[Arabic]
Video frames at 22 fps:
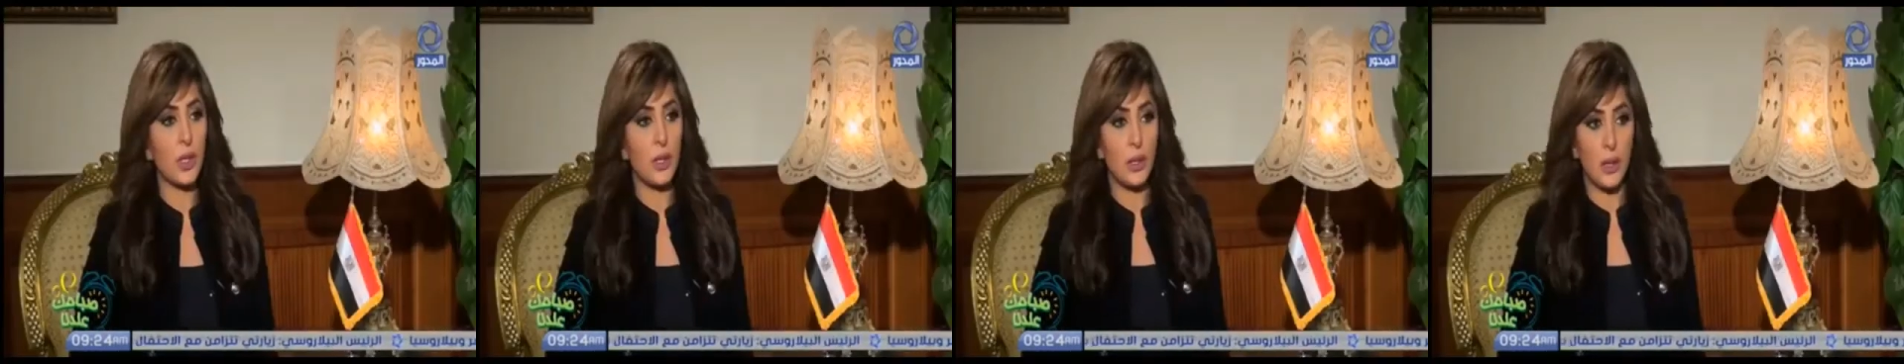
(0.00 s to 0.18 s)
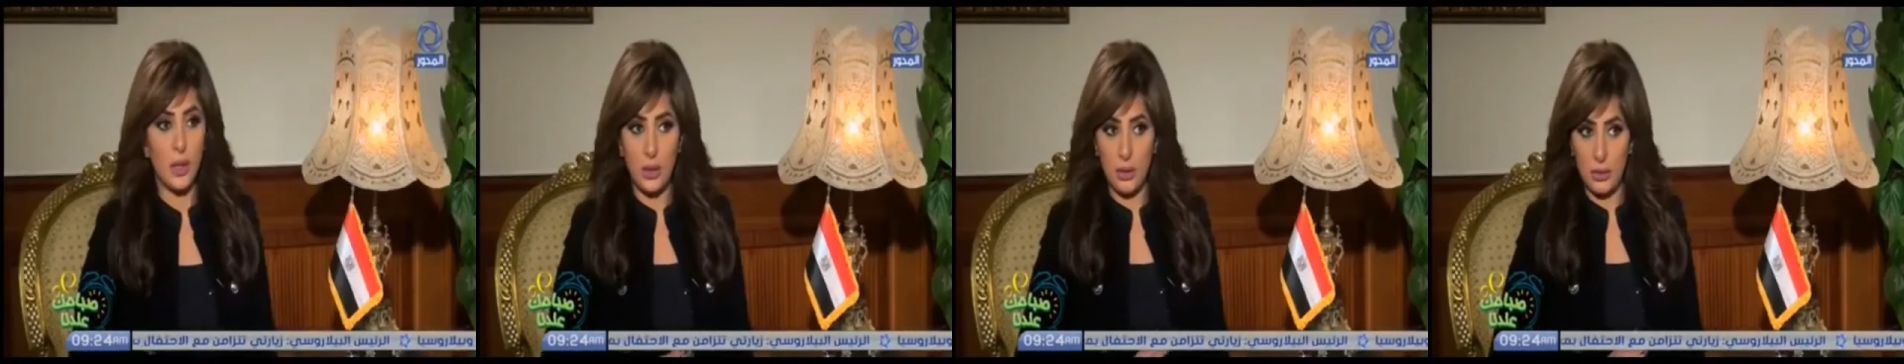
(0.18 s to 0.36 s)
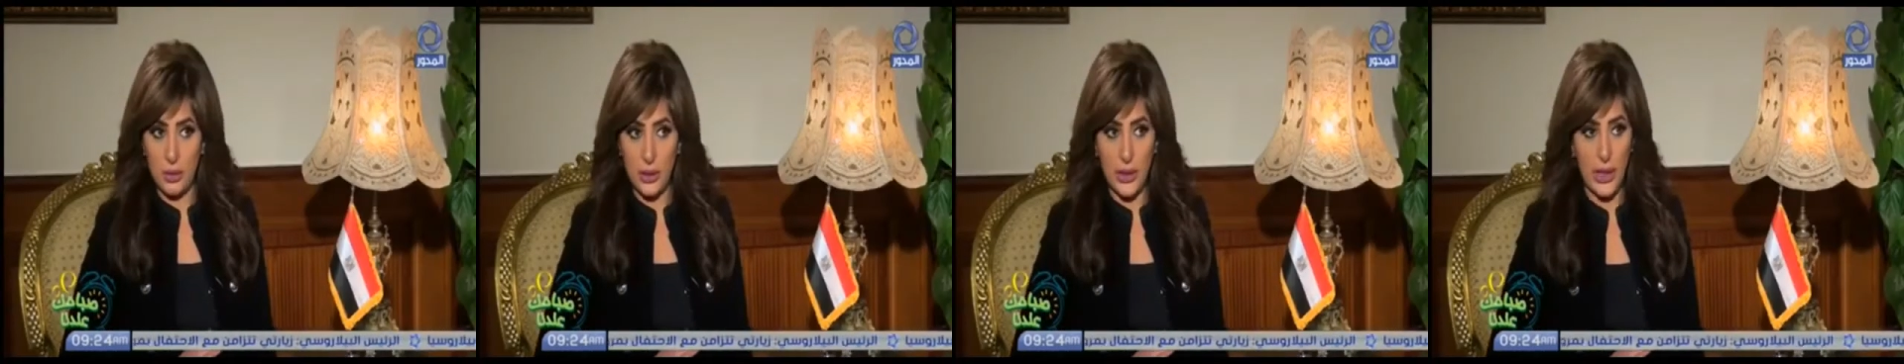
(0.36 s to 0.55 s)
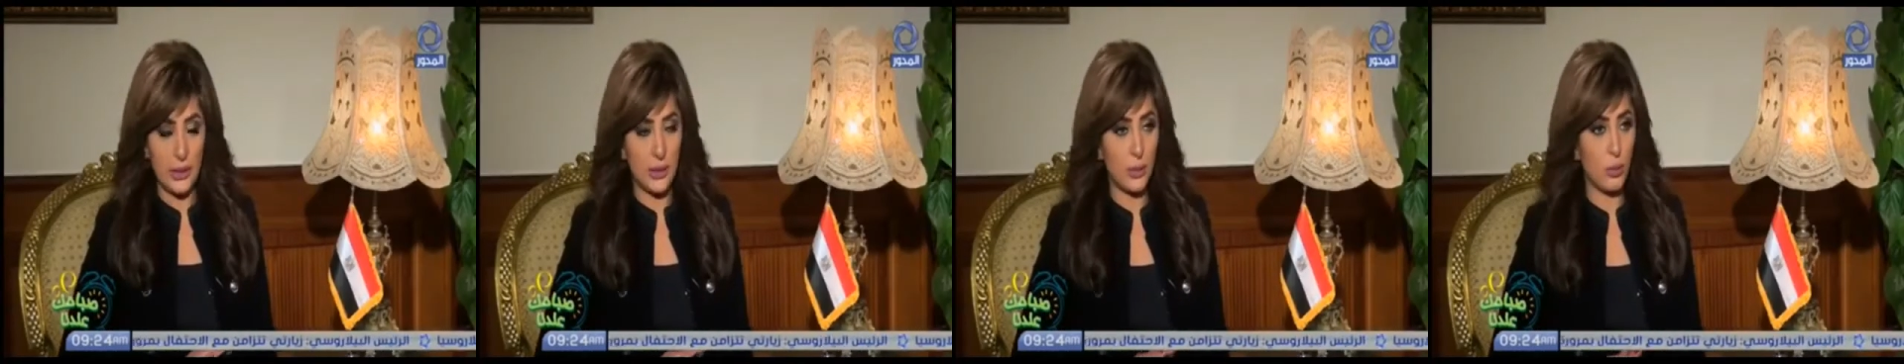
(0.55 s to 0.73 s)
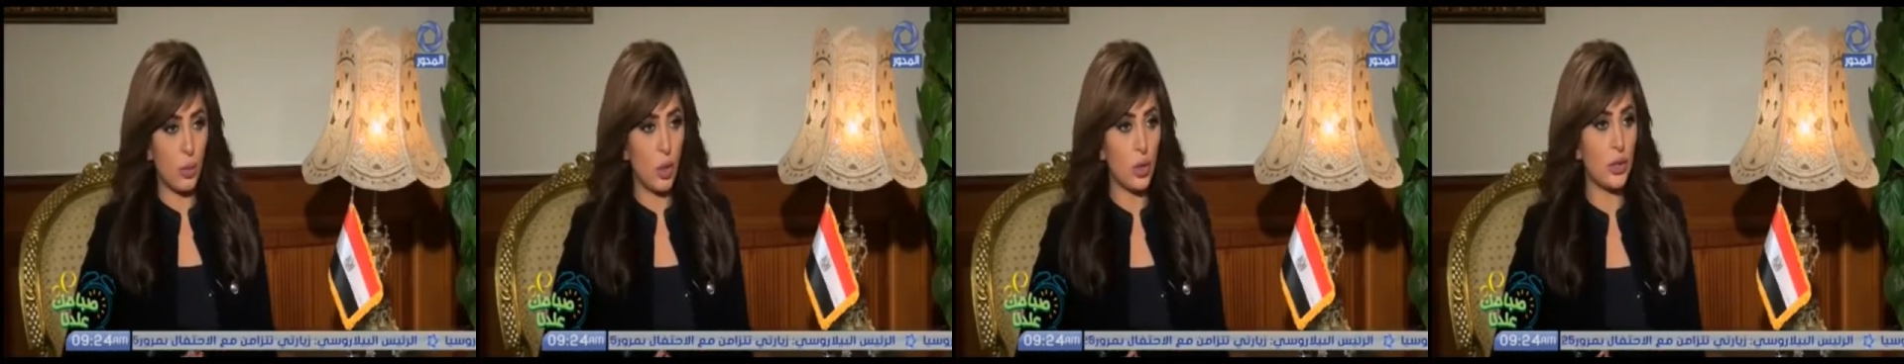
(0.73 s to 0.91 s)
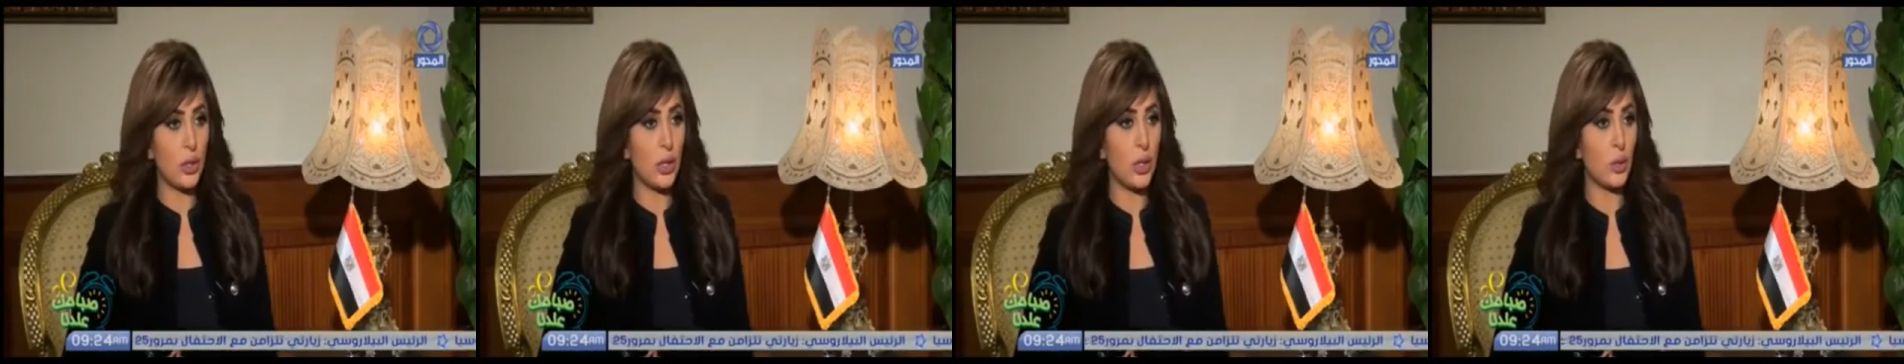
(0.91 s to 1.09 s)
آه، يعني
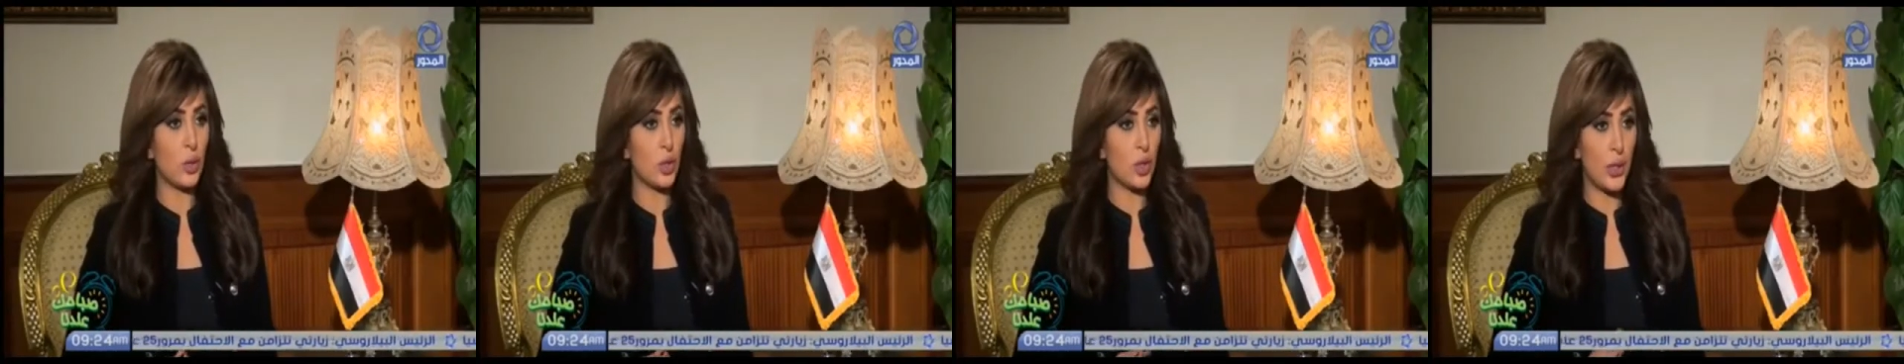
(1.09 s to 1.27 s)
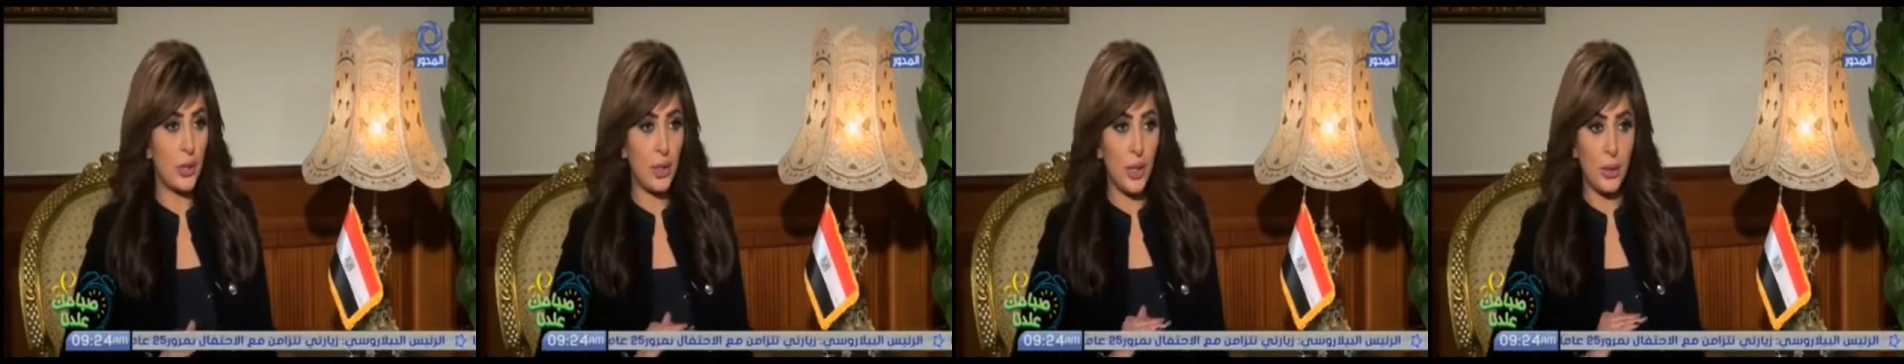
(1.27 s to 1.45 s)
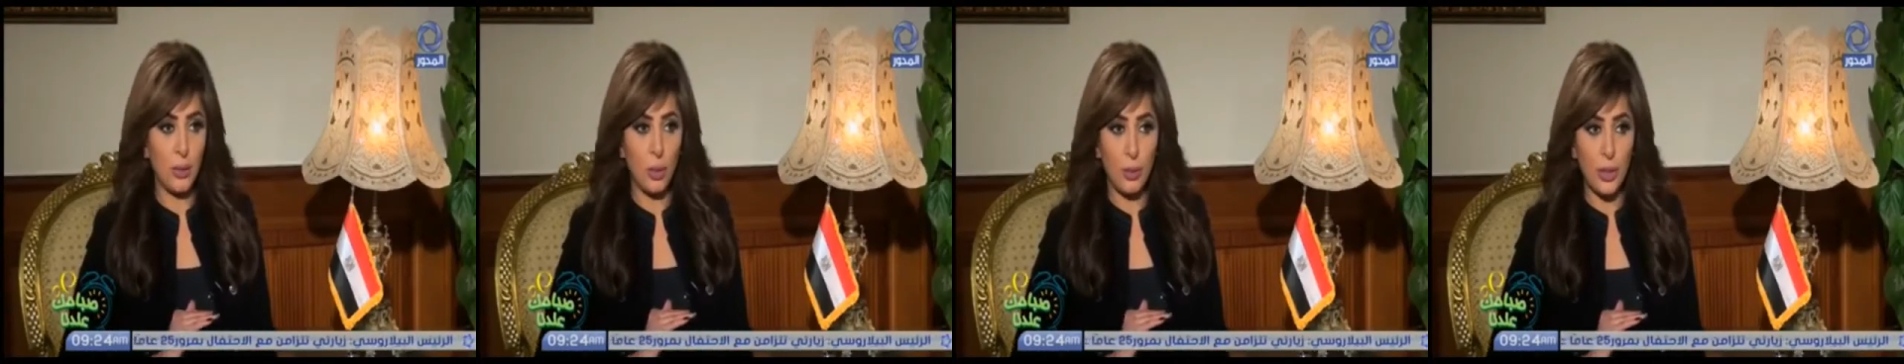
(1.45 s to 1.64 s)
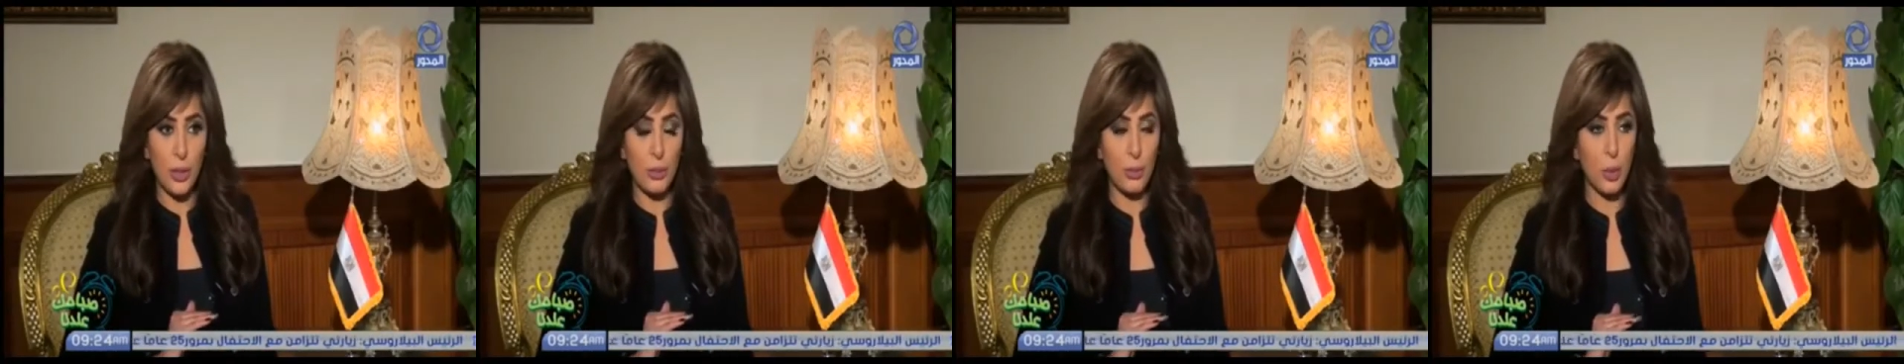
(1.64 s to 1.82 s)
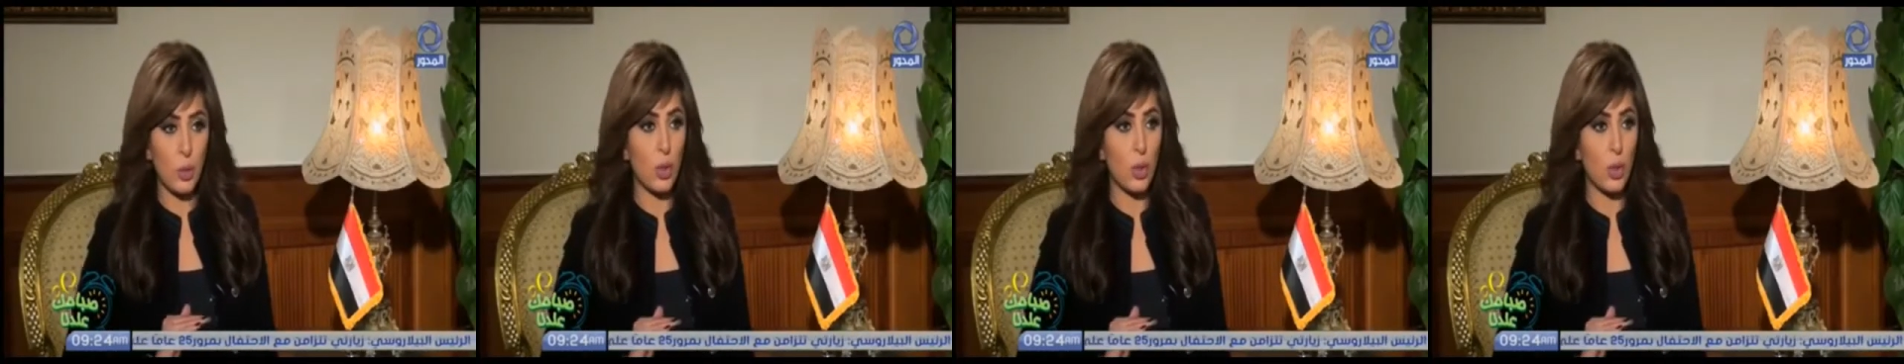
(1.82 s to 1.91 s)
المواطن لو اشتكى ممكن